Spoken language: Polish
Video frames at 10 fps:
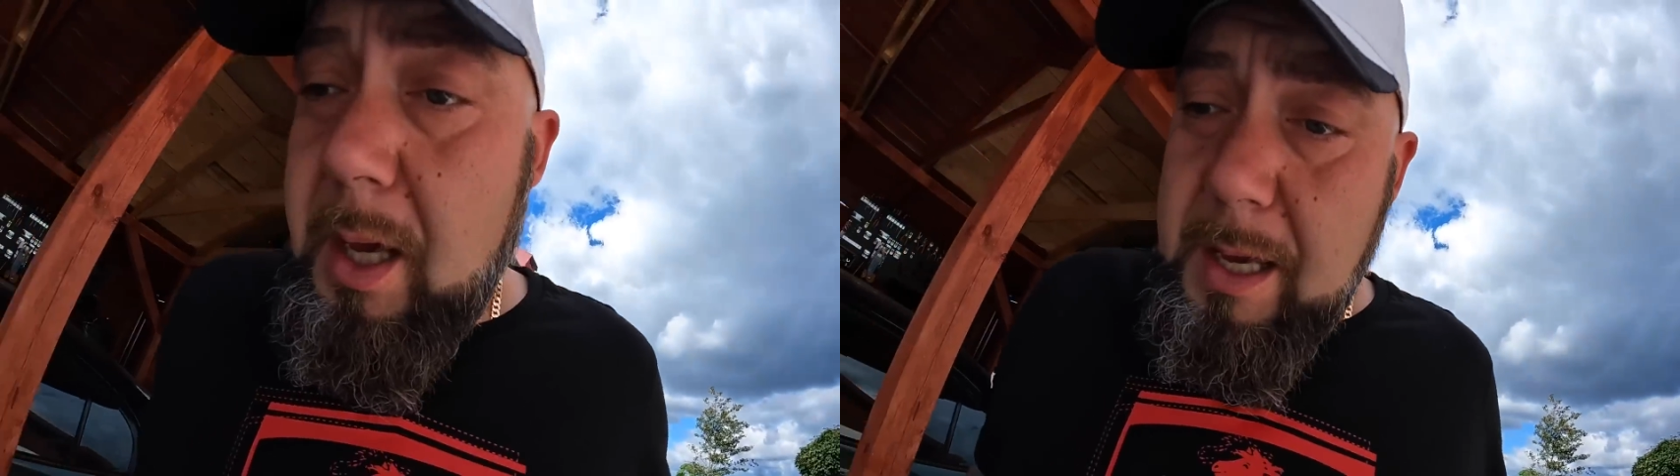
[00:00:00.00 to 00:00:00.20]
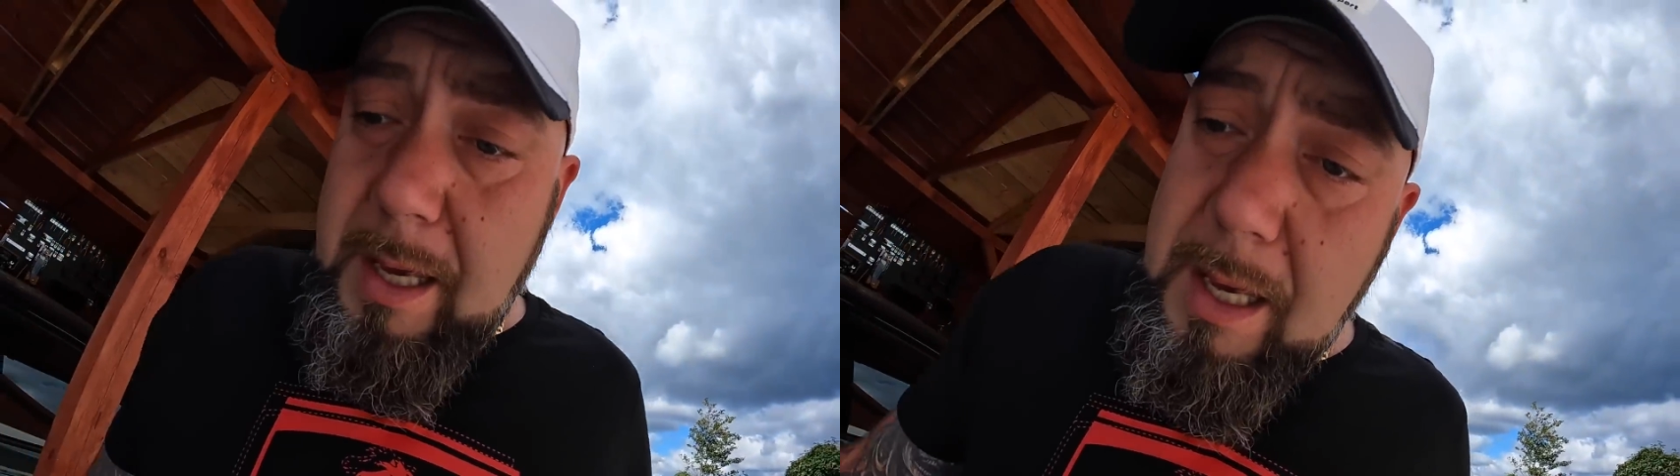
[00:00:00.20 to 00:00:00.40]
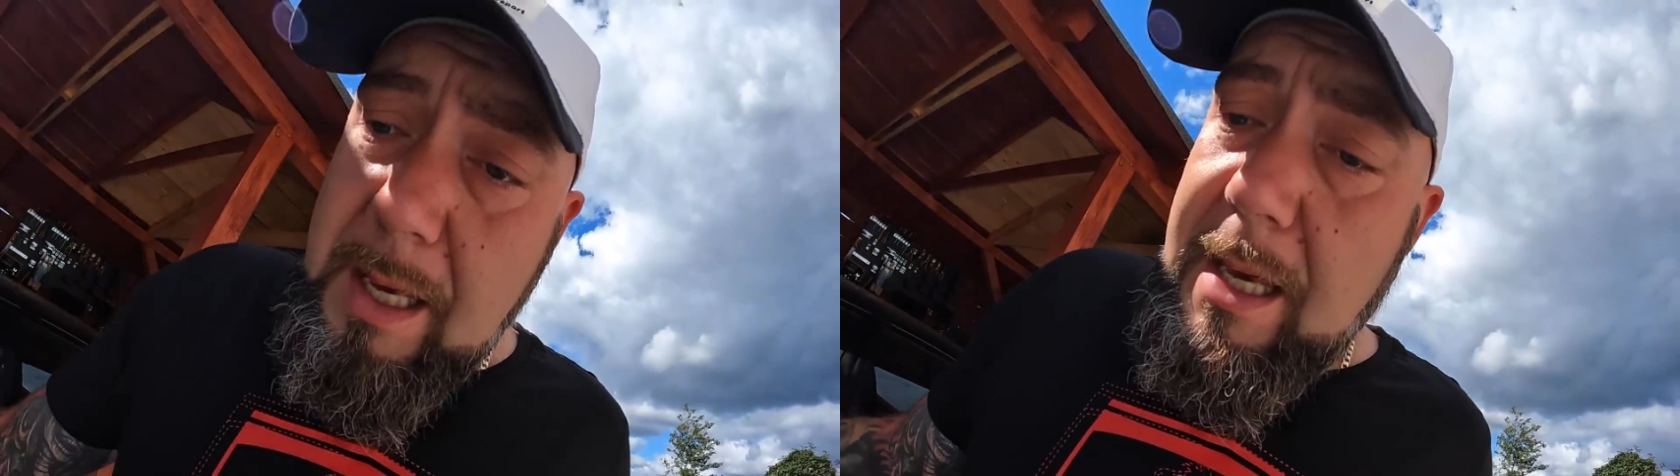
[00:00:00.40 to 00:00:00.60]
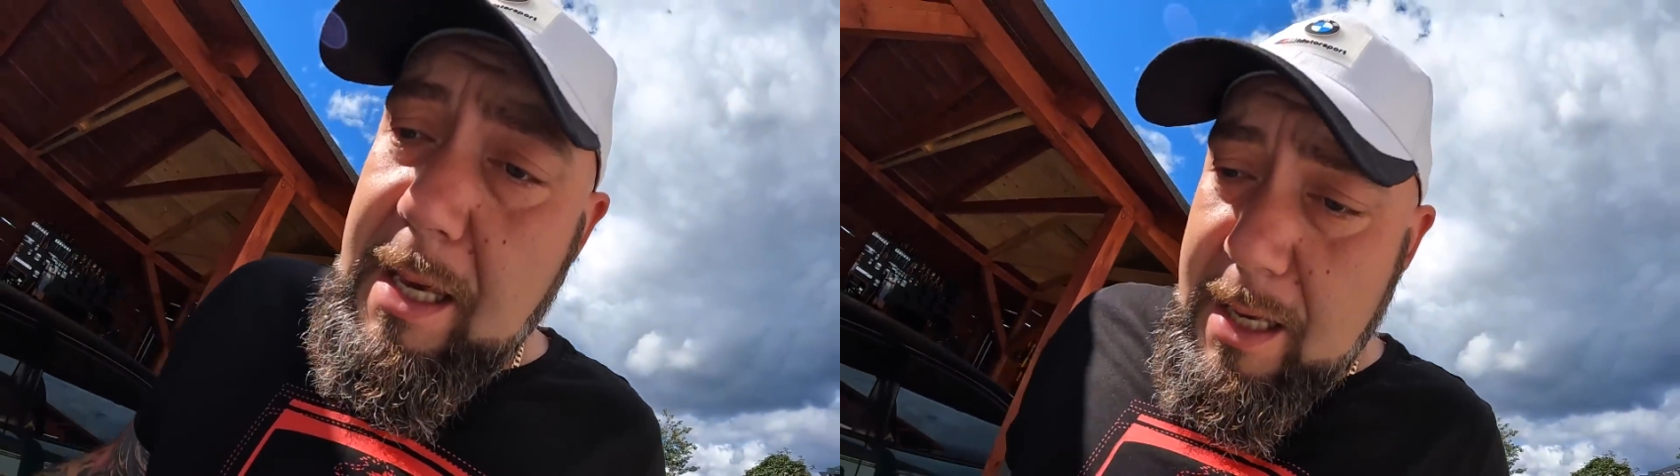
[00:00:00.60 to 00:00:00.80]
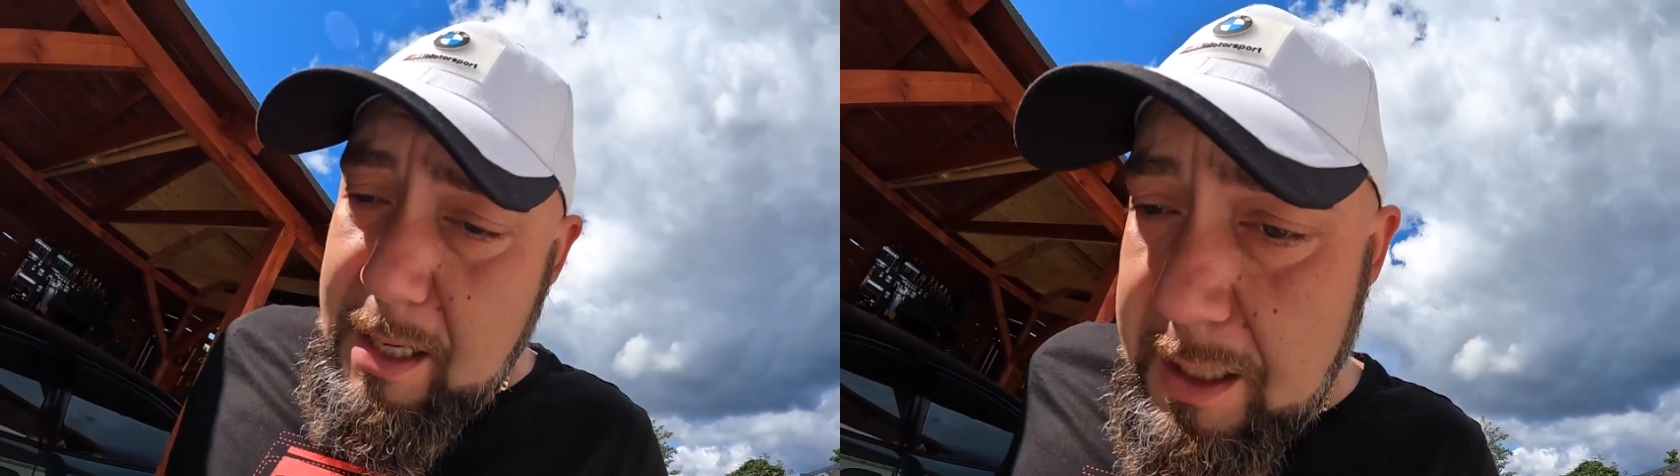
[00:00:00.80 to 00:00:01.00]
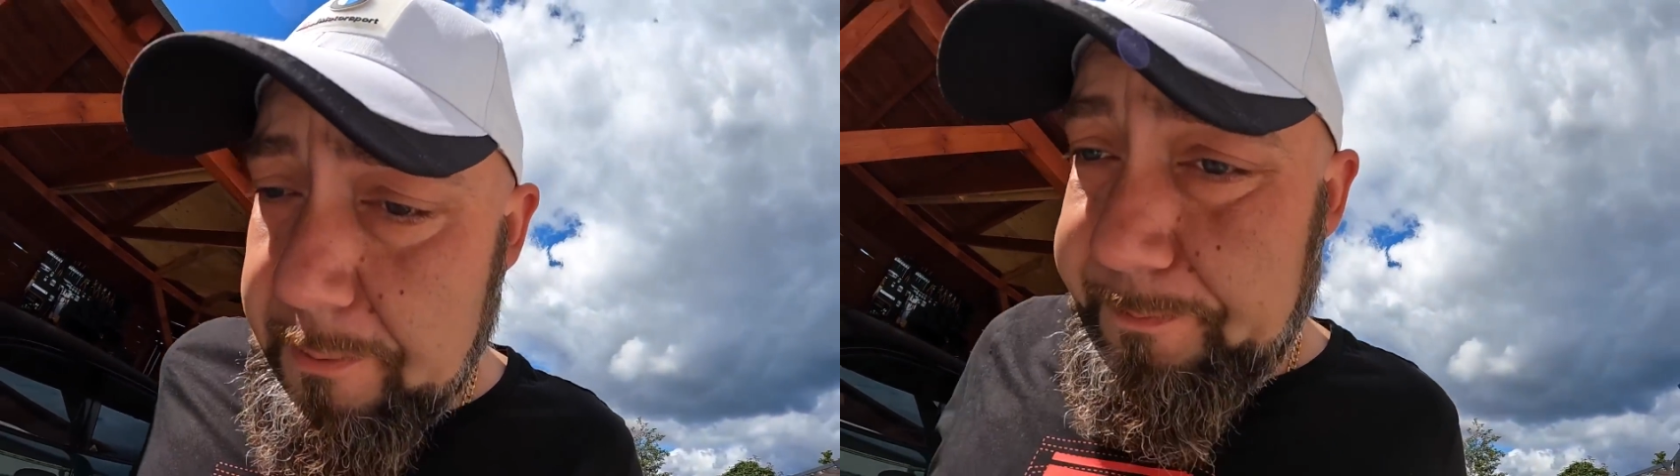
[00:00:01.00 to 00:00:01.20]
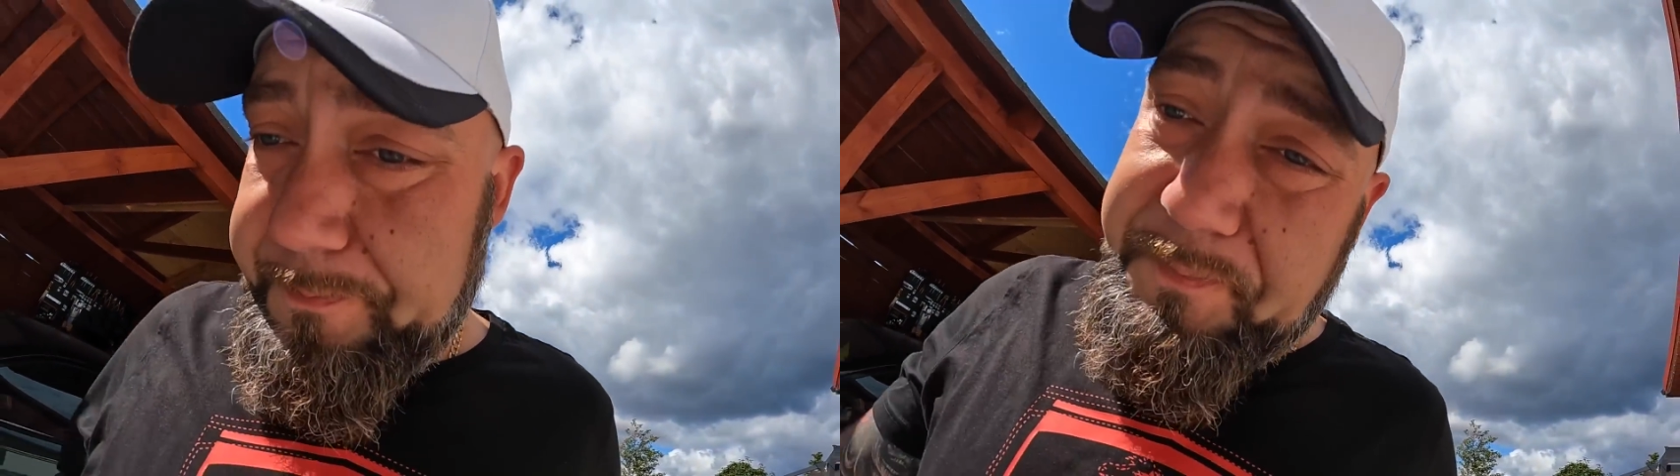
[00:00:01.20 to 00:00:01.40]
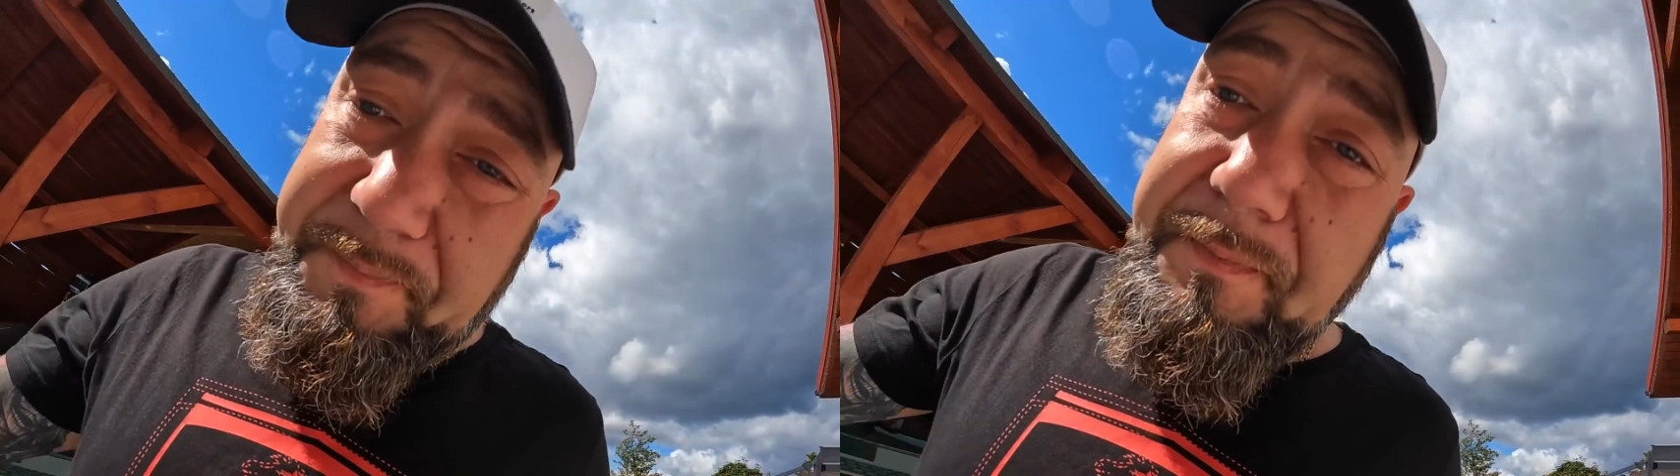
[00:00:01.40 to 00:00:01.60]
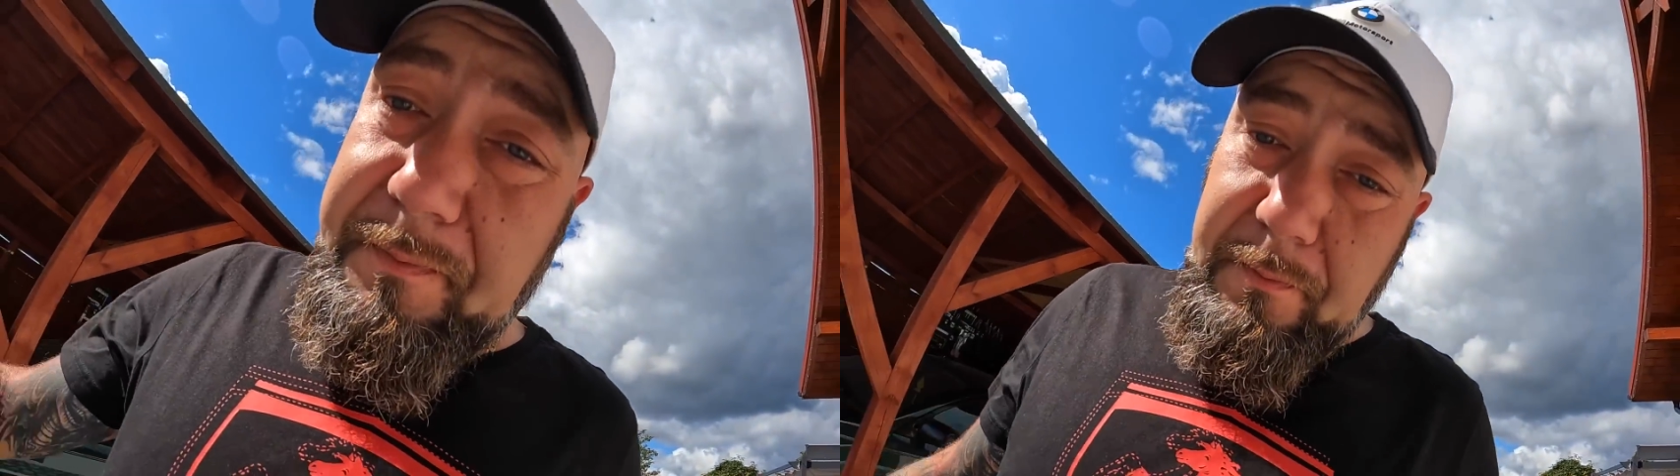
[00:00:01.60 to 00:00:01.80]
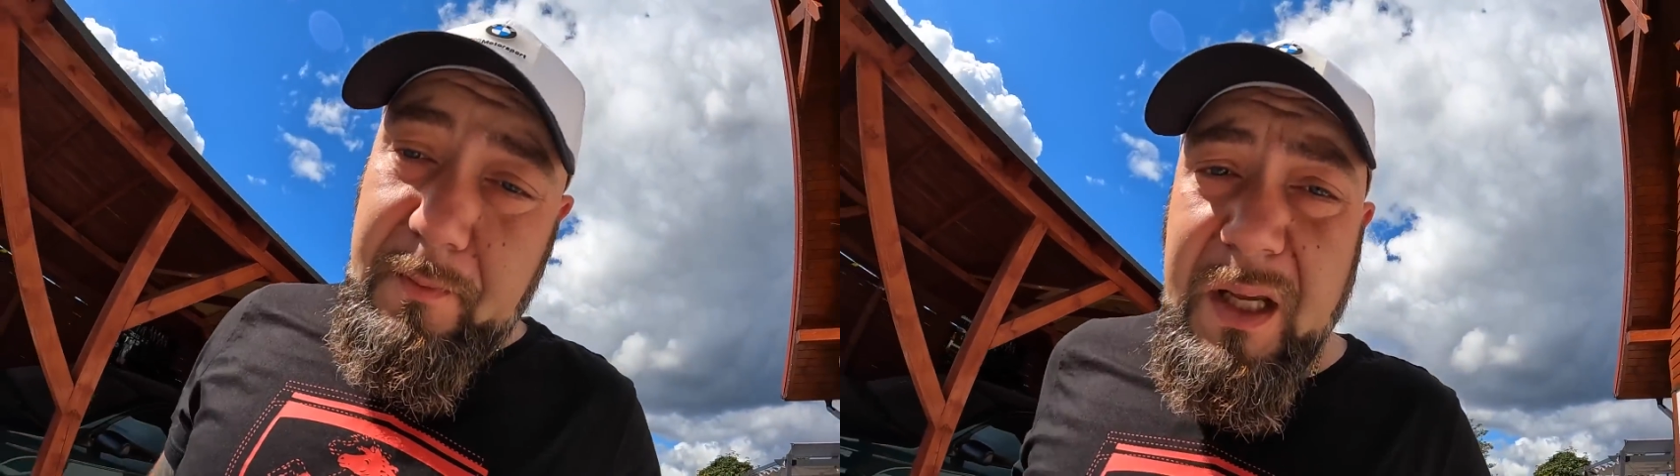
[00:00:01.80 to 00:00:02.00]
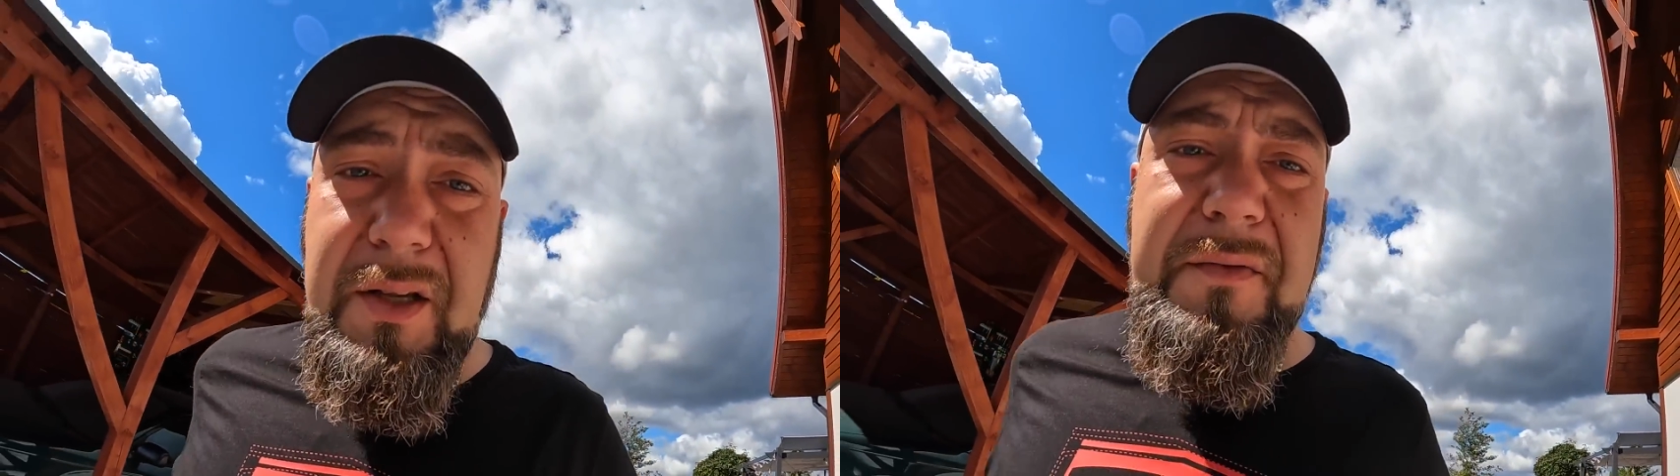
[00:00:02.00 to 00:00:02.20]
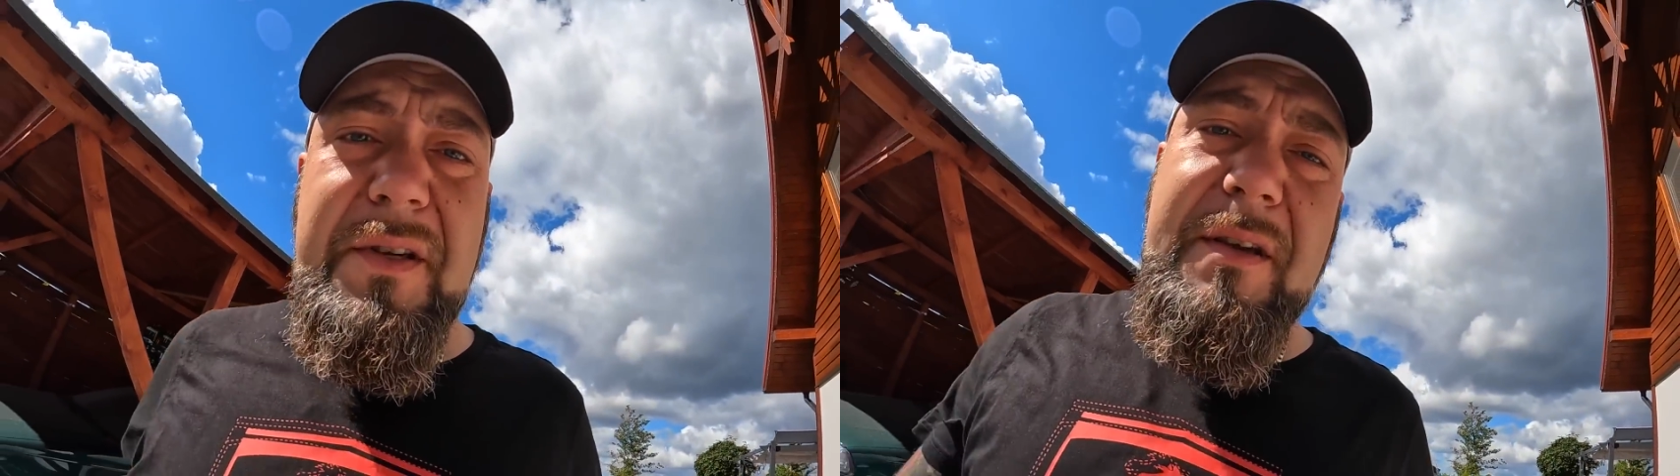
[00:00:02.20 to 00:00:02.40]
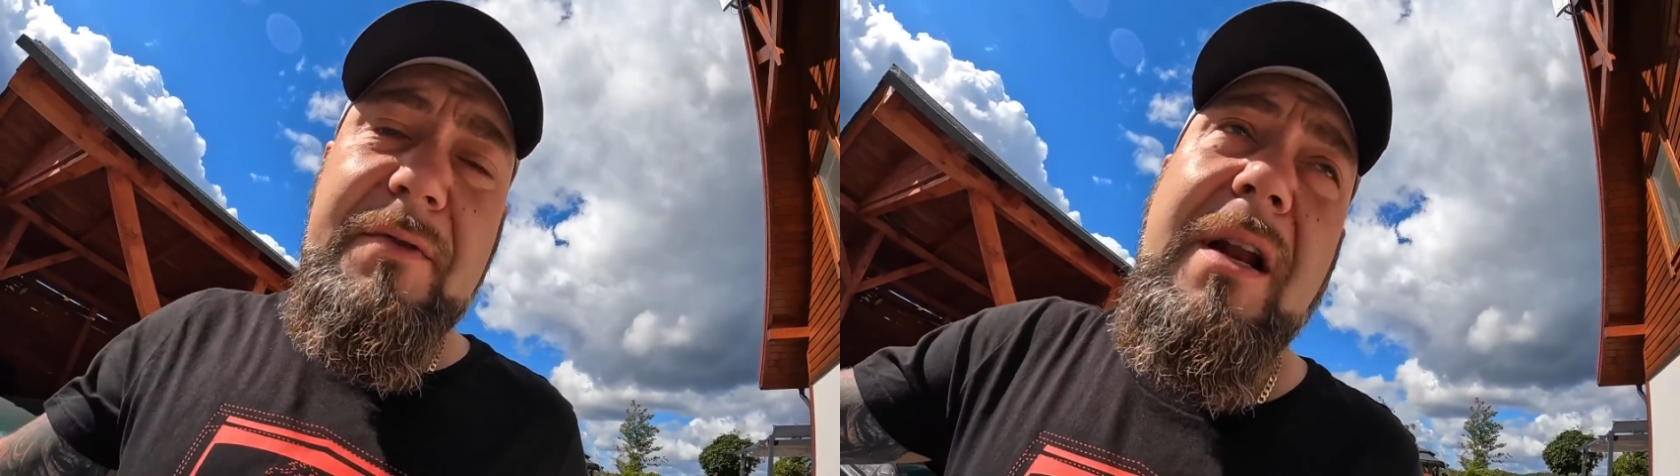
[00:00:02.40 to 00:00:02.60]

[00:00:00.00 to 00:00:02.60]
Eee, Oczywiście